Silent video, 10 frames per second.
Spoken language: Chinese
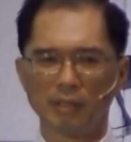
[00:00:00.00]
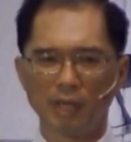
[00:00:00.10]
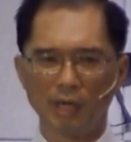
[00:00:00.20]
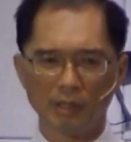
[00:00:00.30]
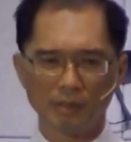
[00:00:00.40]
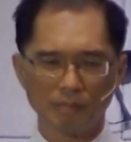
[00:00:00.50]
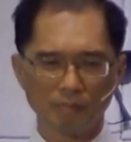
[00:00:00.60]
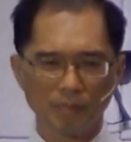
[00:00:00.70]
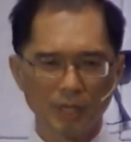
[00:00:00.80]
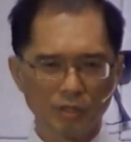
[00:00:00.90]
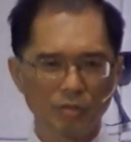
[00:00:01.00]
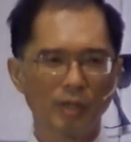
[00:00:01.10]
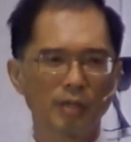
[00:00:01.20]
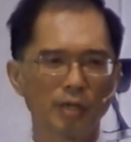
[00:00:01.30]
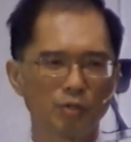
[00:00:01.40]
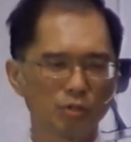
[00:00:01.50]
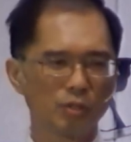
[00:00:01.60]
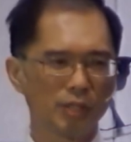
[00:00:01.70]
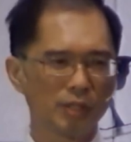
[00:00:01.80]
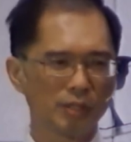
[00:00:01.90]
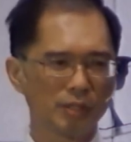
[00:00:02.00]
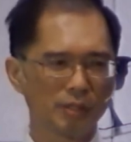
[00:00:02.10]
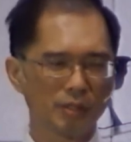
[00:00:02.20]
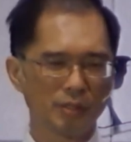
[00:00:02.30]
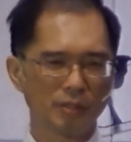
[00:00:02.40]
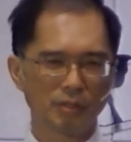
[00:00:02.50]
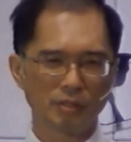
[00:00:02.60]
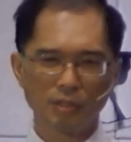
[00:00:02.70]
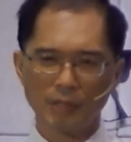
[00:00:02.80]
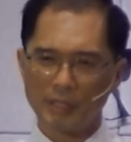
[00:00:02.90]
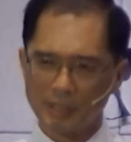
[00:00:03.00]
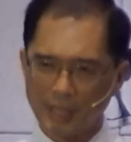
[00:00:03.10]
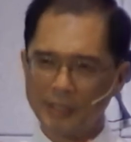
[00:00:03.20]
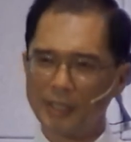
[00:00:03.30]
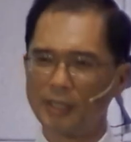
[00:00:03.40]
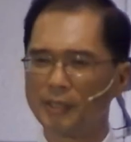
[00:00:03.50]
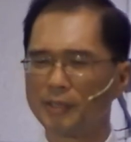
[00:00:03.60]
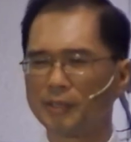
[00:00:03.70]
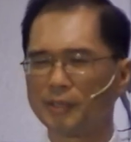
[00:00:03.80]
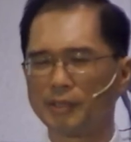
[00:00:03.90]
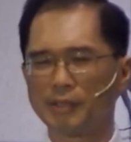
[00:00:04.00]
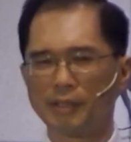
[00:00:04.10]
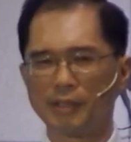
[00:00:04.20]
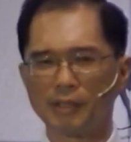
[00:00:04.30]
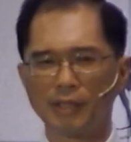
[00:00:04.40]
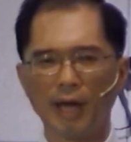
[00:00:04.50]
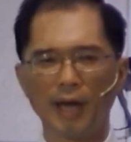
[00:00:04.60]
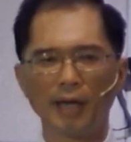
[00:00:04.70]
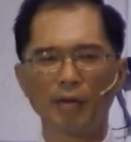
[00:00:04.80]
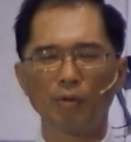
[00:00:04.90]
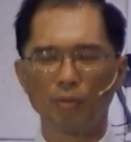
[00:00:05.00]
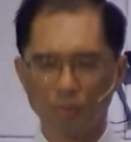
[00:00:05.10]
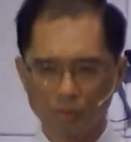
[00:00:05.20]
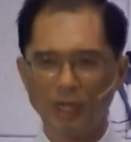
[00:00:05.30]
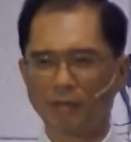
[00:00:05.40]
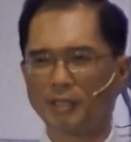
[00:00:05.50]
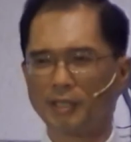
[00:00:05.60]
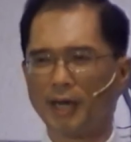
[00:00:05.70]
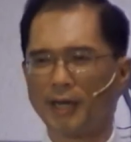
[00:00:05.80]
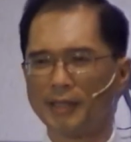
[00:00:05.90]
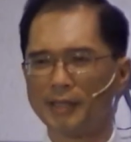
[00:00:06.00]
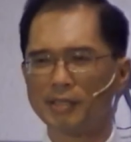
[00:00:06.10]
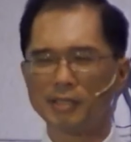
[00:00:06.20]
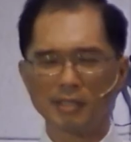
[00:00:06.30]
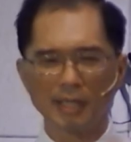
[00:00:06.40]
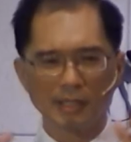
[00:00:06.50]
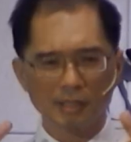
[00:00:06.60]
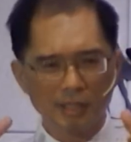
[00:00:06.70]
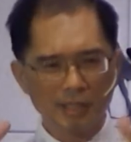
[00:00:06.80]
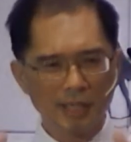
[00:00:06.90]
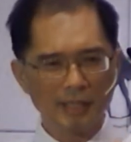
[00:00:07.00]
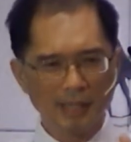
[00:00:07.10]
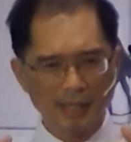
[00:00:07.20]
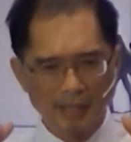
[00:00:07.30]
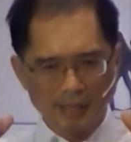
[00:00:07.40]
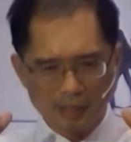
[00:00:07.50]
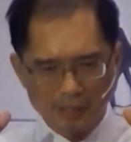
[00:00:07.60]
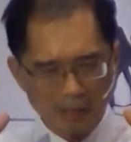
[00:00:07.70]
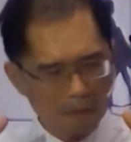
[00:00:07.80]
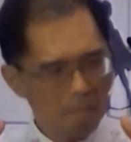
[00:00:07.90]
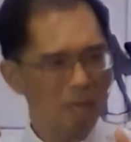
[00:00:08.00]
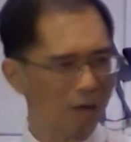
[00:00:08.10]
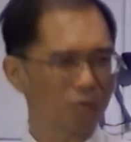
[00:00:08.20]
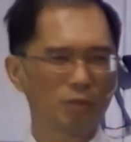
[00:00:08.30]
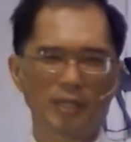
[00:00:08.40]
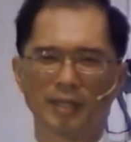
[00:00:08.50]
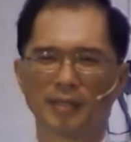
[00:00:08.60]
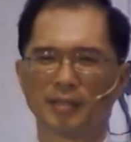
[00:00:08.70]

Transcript: 啊！但是我要告诉你，这位上帝，他无条件的爱你。这是位上帝他看你是很宝贵的，